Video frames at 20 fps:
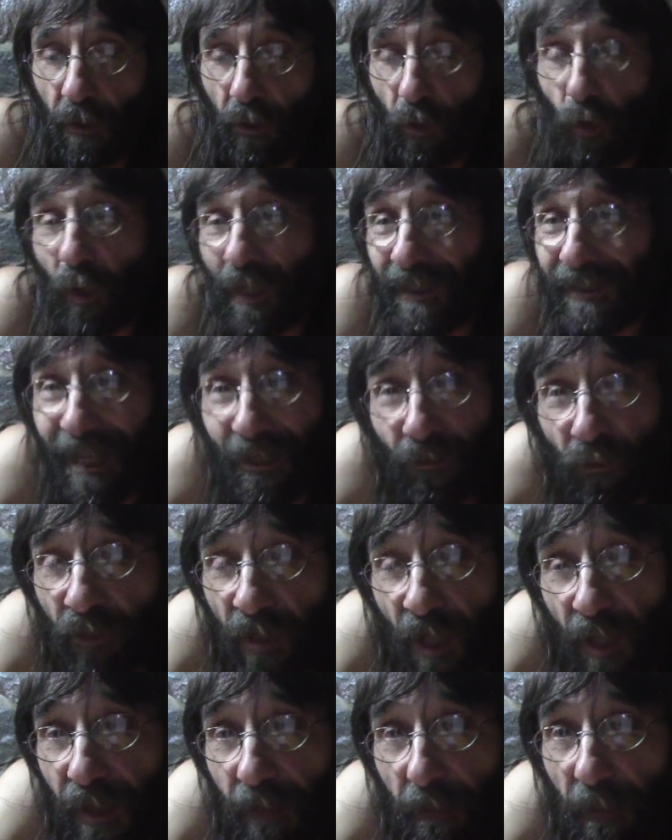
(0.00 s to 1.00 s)
lo ataron
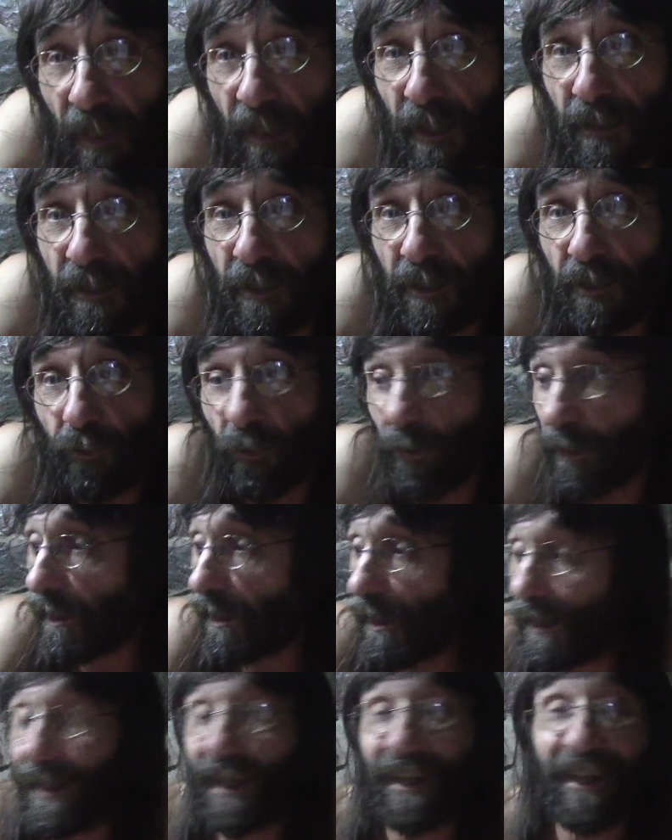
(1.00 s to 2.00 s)
desde pequeñito,
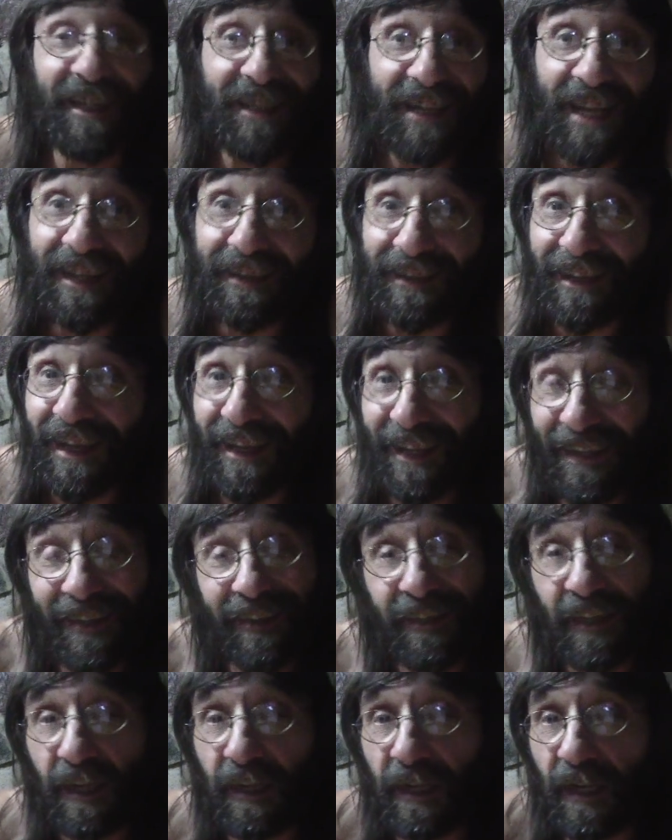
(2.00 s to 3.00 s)
desde que esa
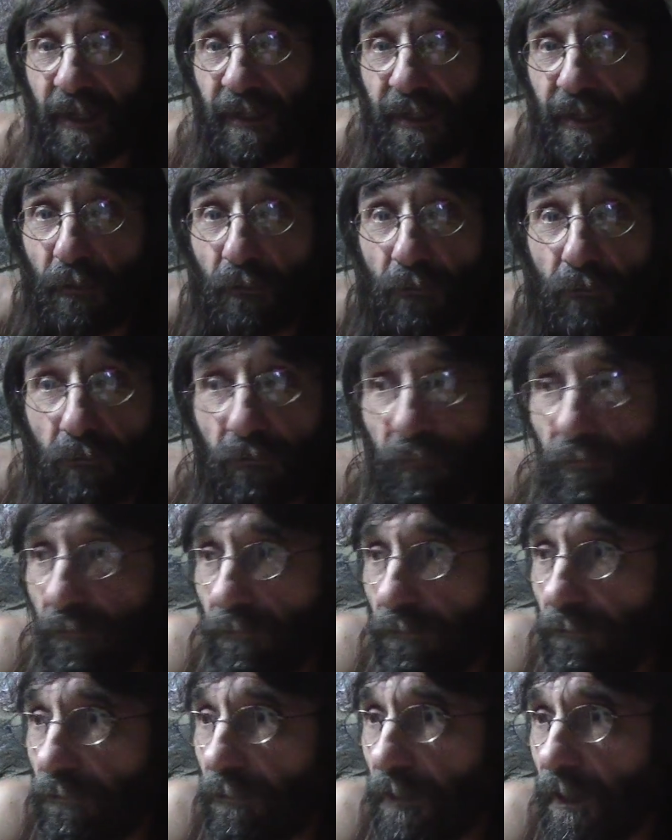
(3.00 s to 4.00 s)
estaca era
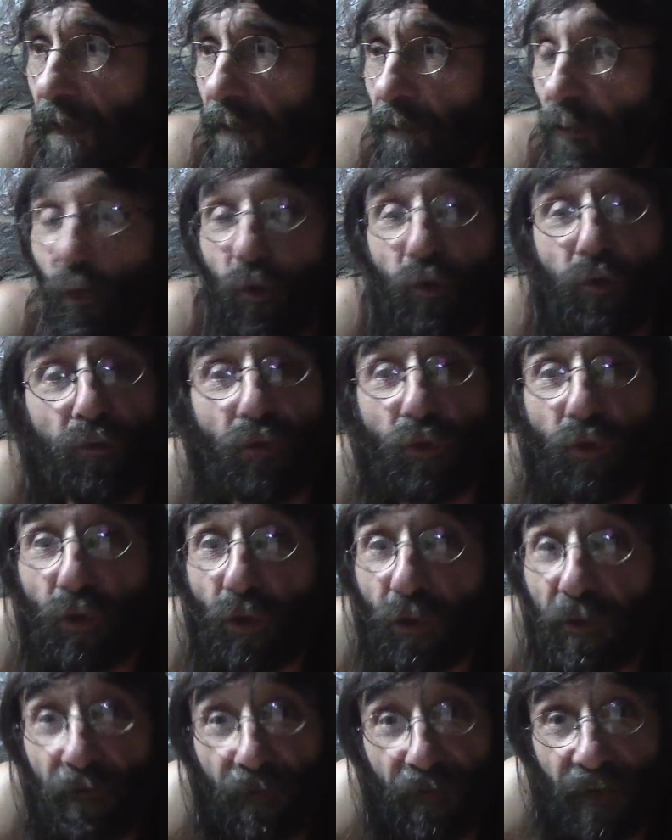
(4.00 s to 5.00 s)
un, digamos, un
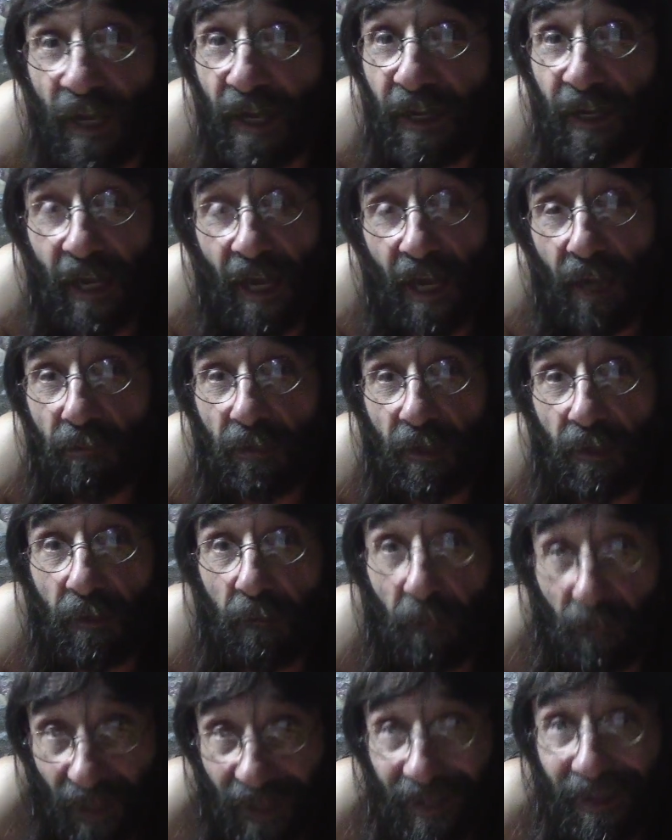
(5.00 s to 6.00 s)
muro infranqueable
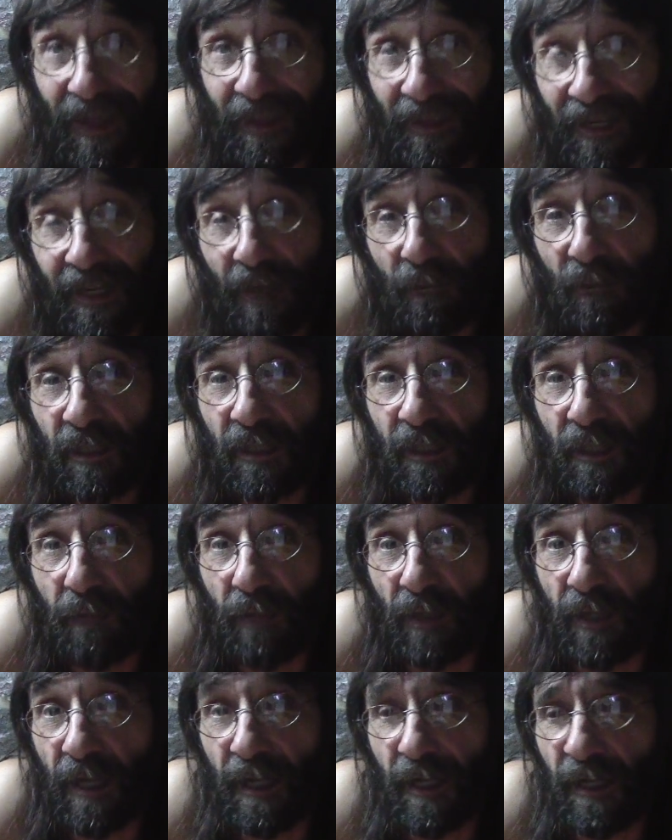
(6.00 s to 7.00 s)
verdaderamente
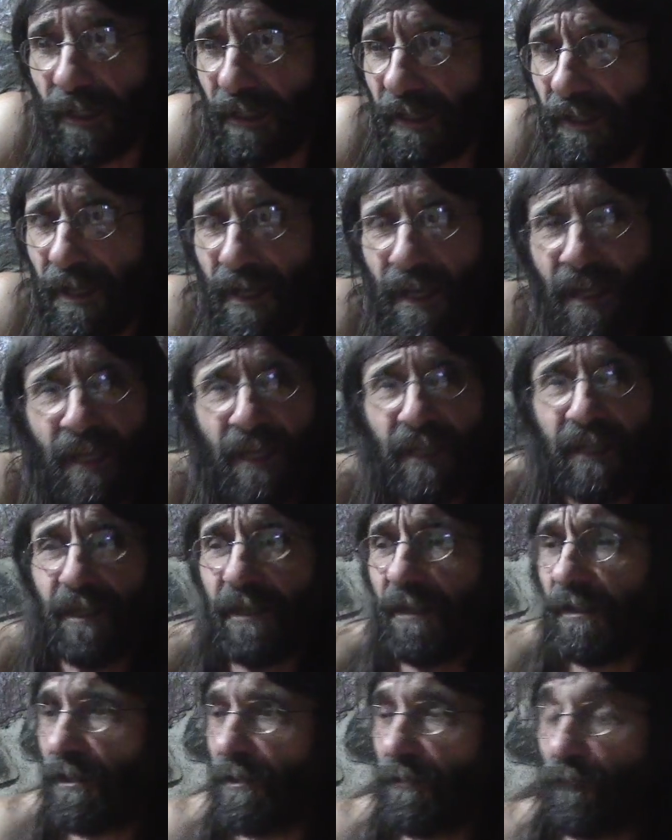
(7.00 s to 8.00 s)
para él.
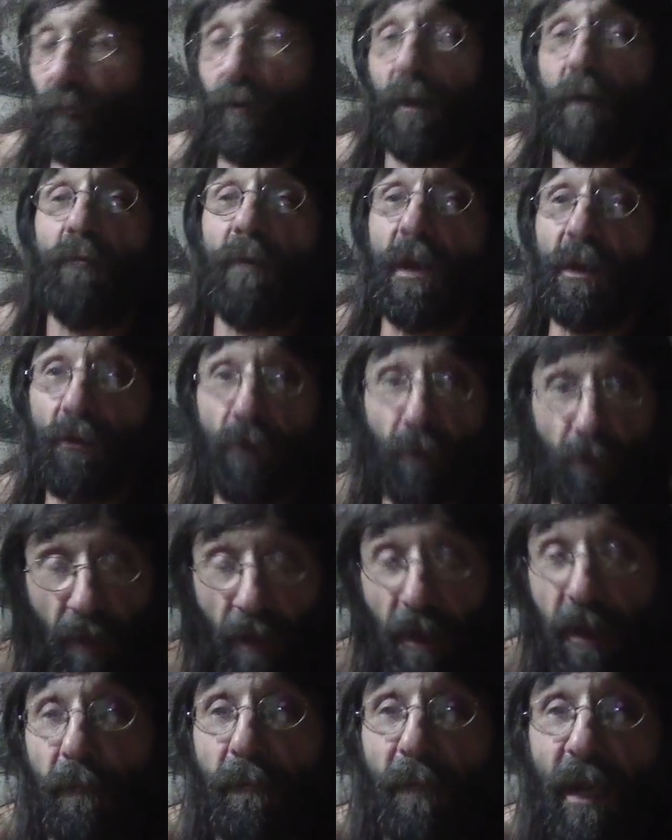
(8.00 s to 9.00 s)
Y fue cuando
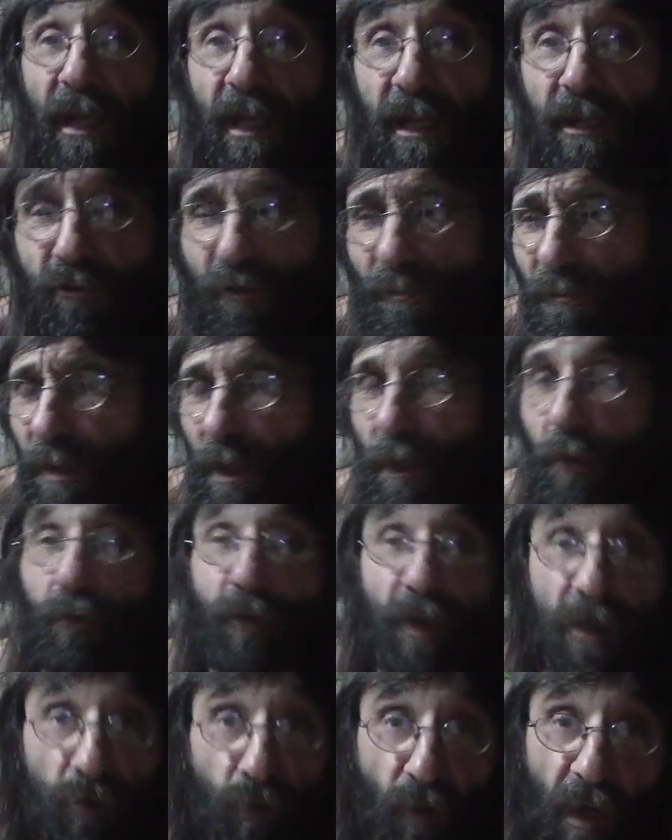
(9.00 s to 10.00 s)
desde pequeño
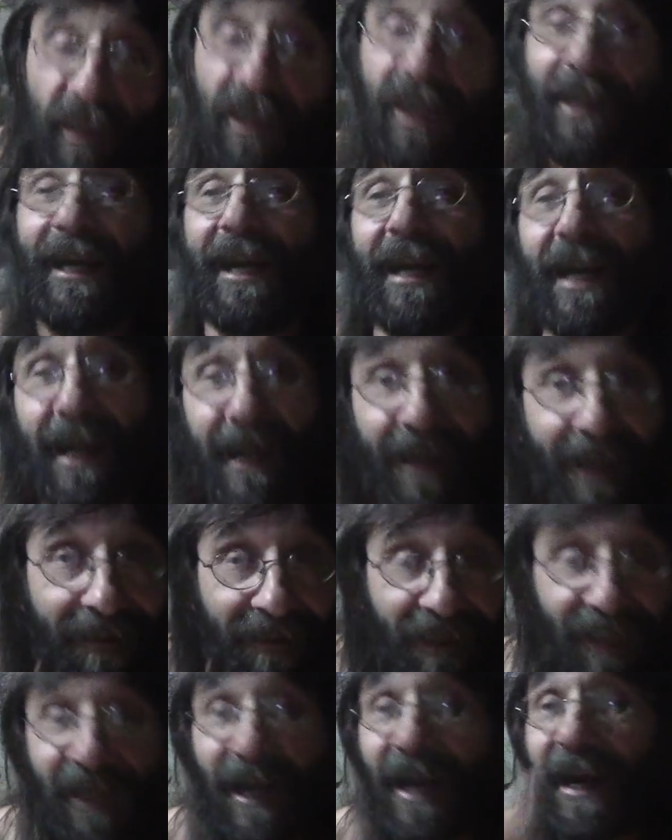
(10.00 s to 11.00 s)
empezó eso, a tirar,
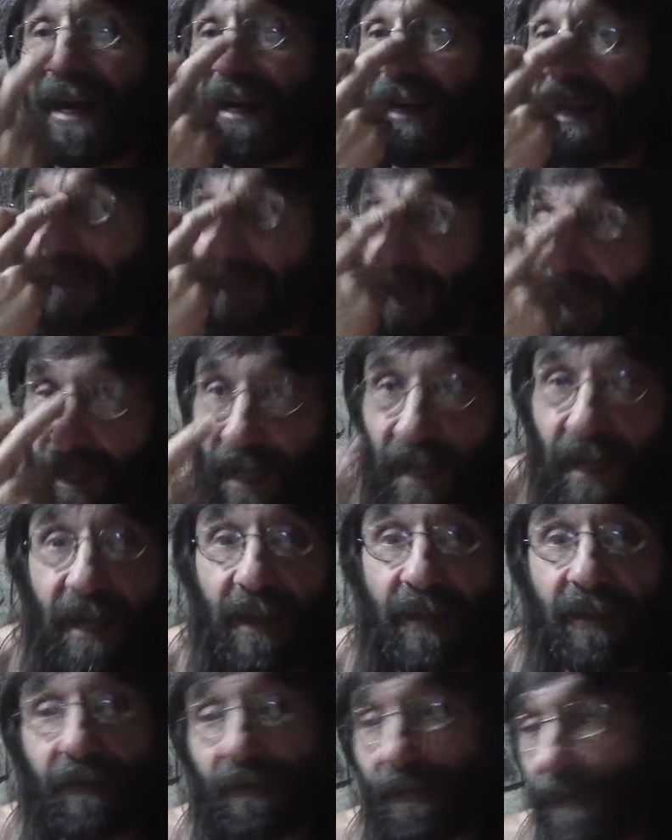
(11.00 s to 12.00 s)
a tirar, a
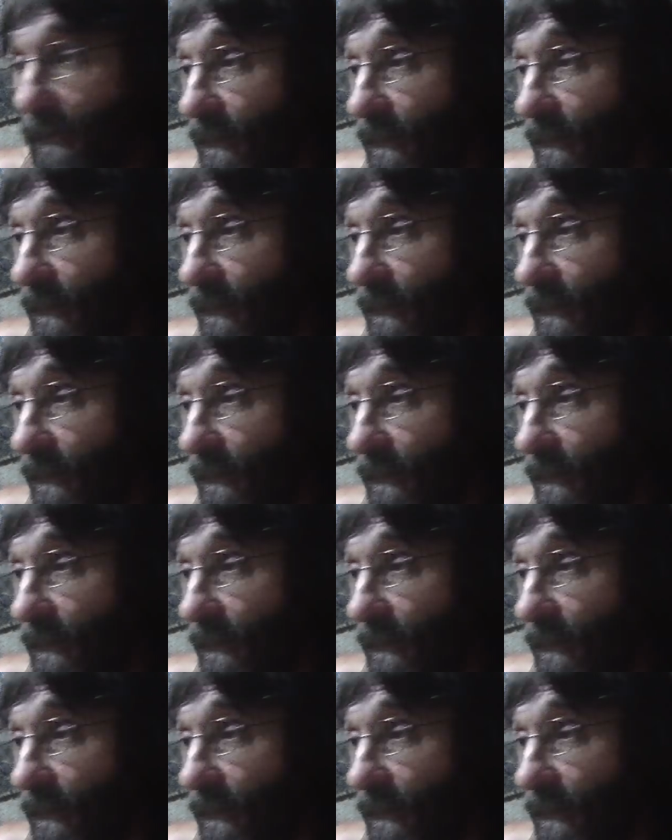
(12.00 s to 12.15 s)
tirar,